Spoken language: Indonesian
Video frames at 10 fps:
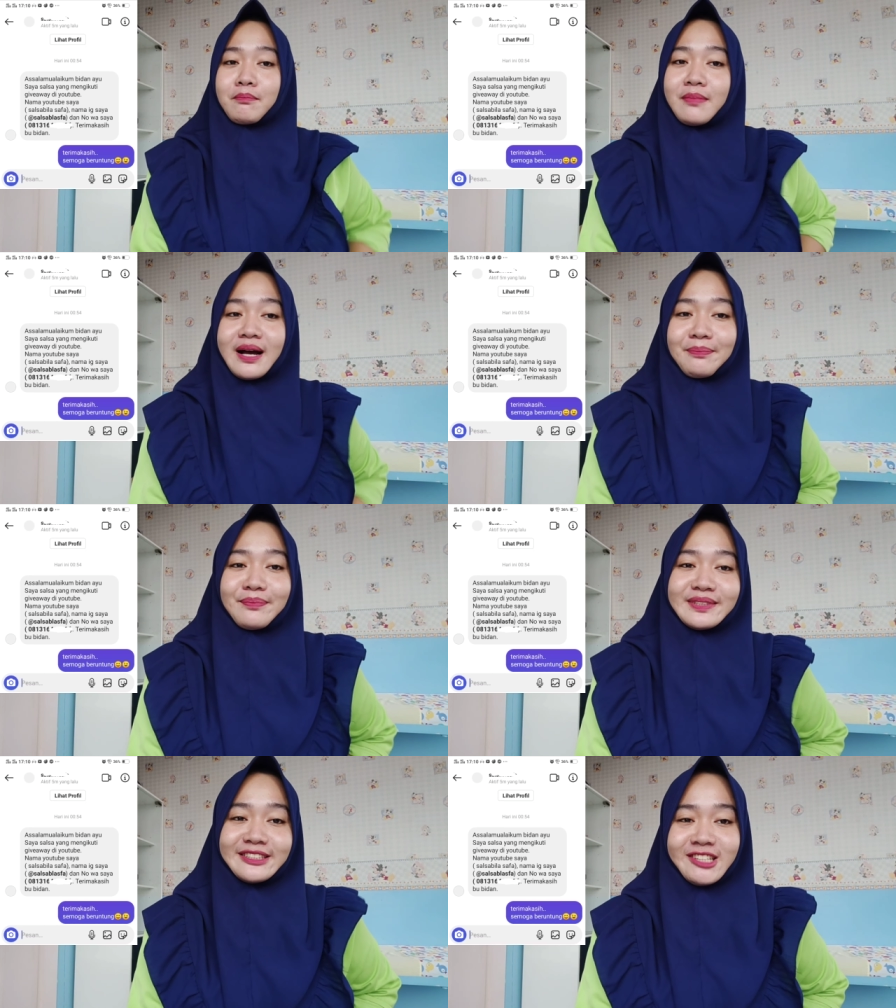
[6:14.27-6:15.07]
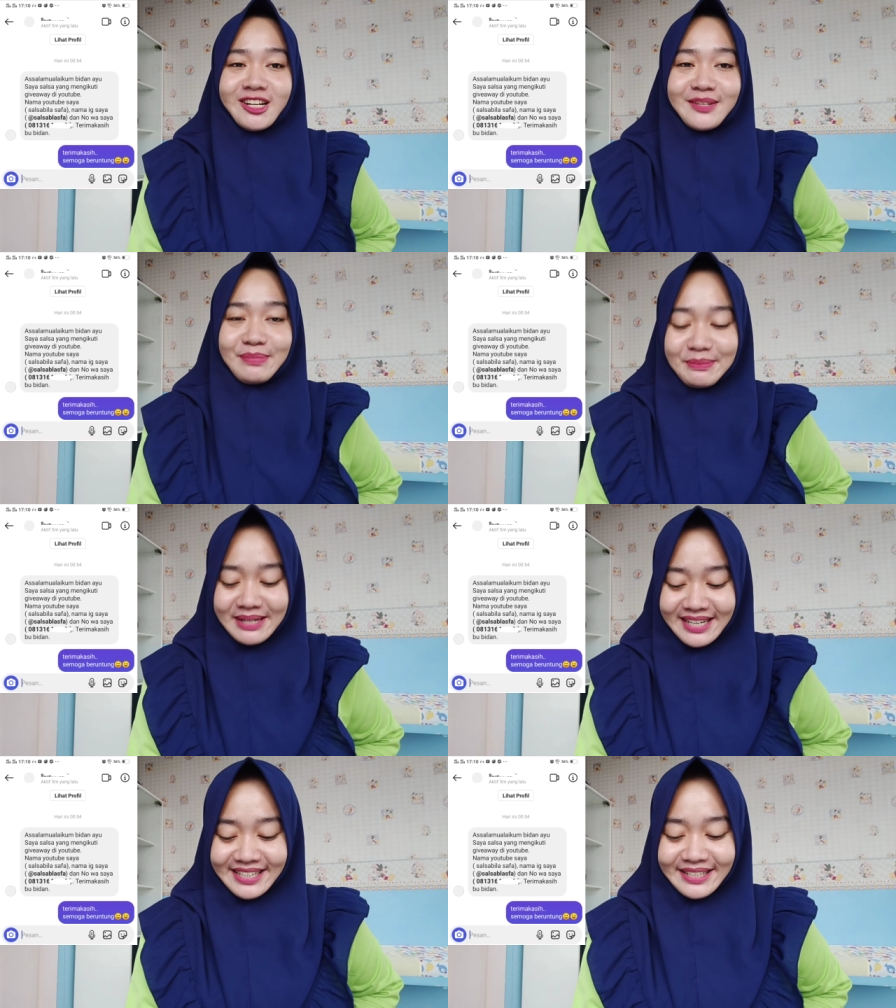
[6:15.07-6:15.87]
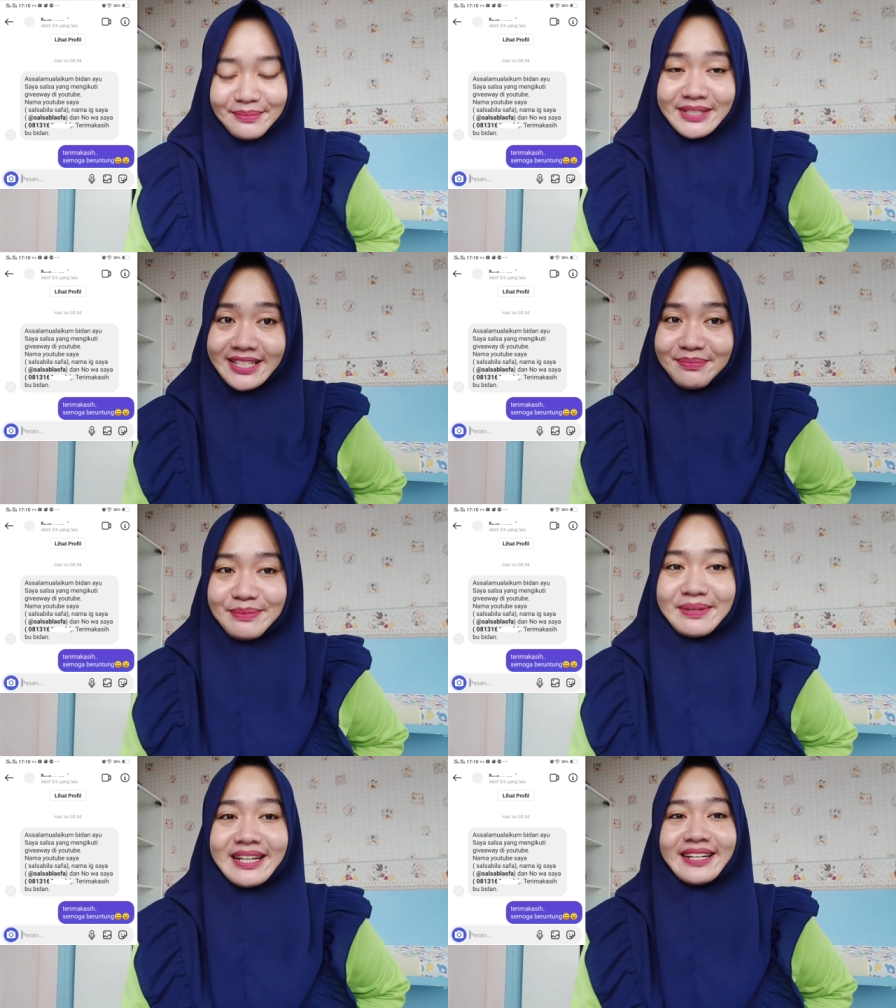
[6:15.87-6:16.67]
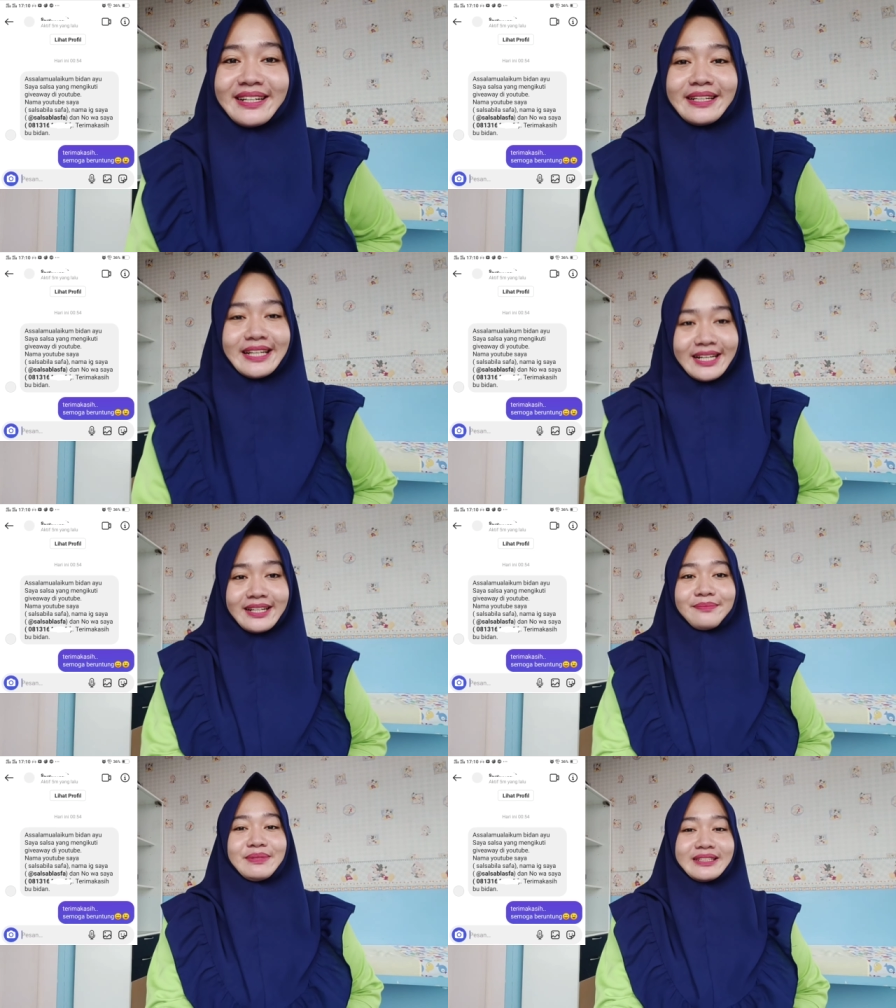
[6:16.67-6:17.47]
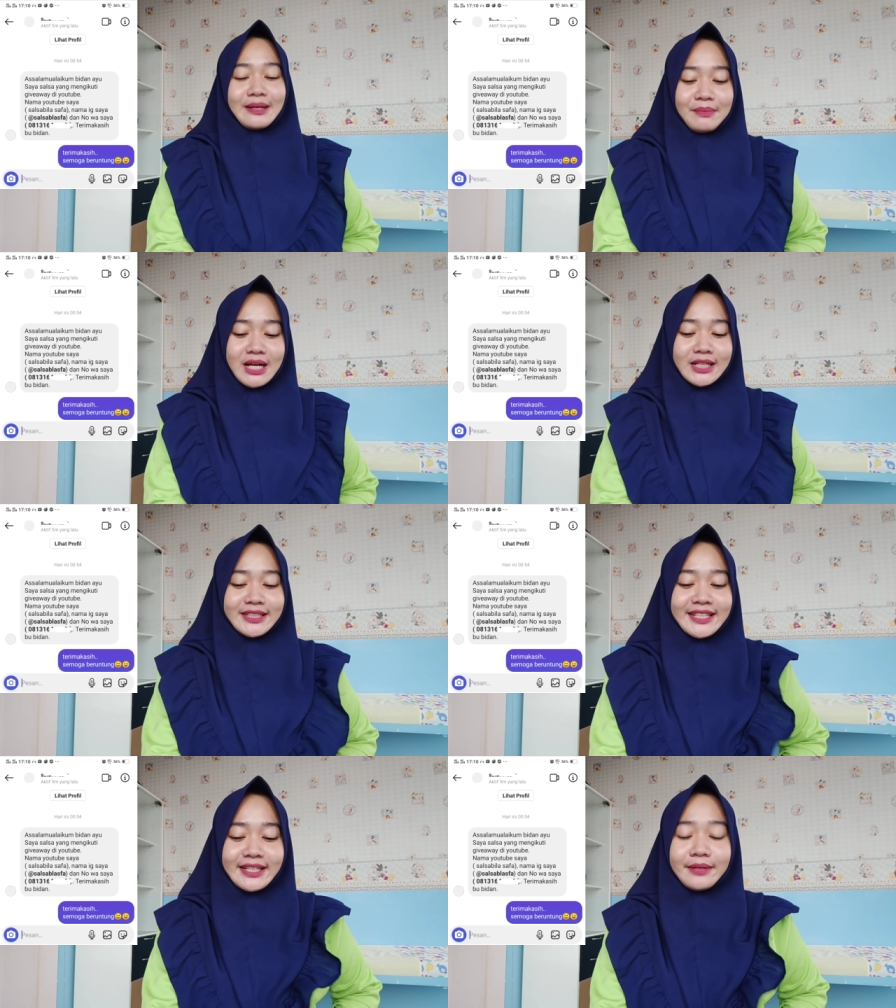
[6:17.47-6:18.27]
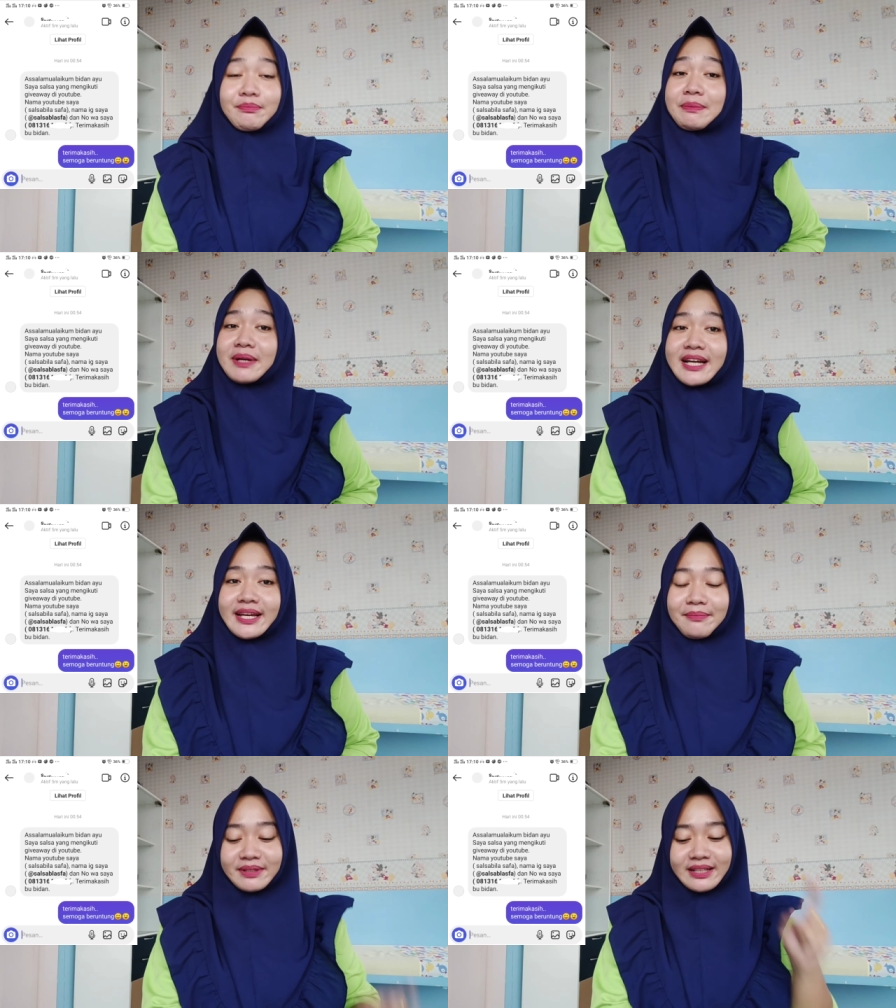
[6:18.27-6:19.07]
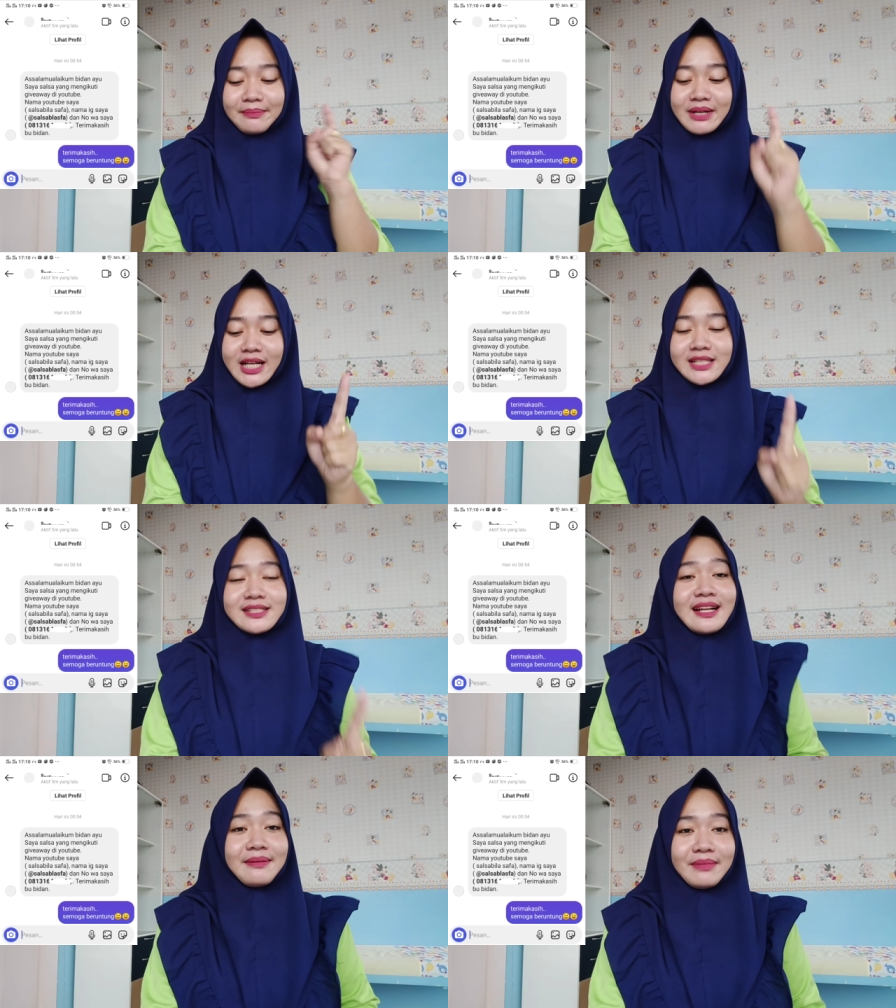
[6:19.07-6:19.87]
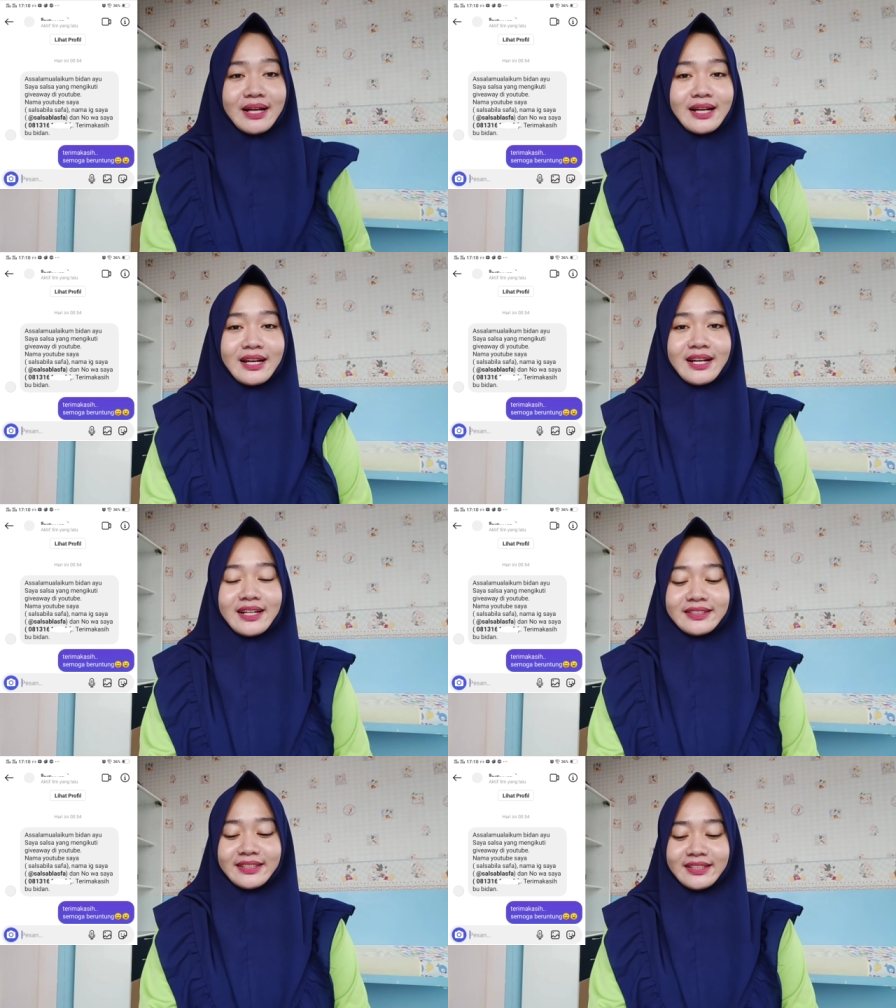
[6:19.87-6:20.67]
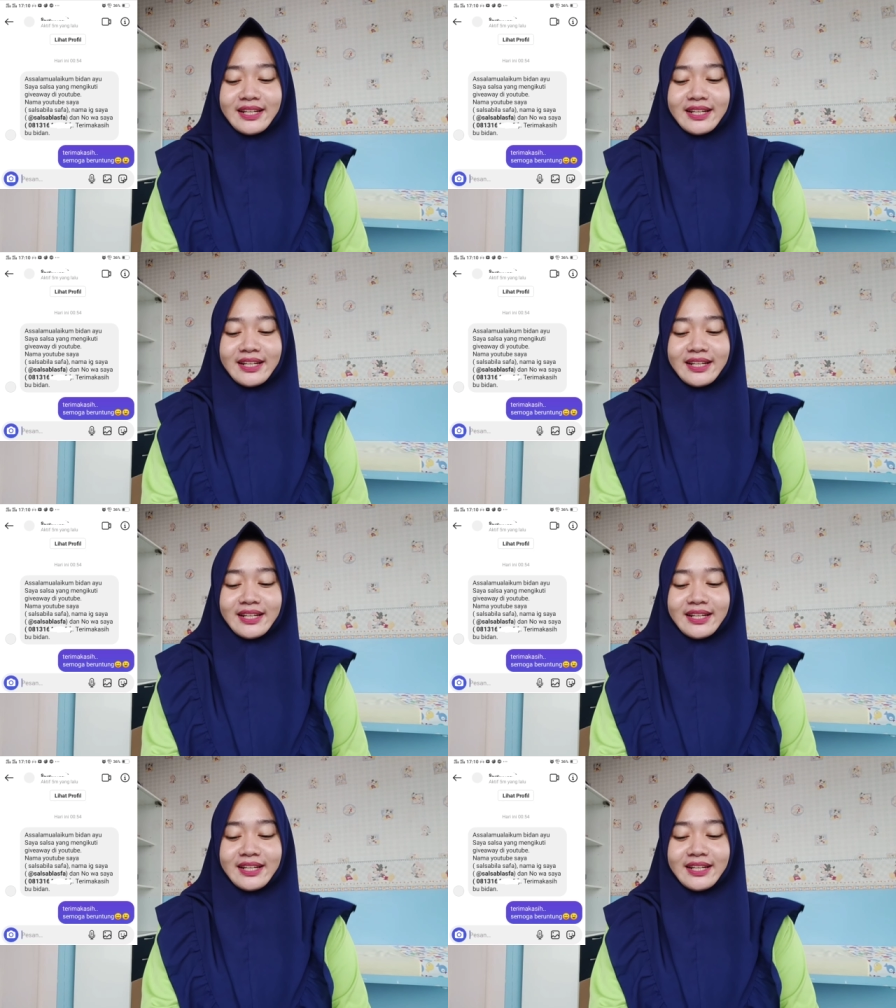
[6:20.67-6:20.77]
mbak si calon pemenang ini menjadi pemenang yang pertama jadi pemenang yang pertama selamat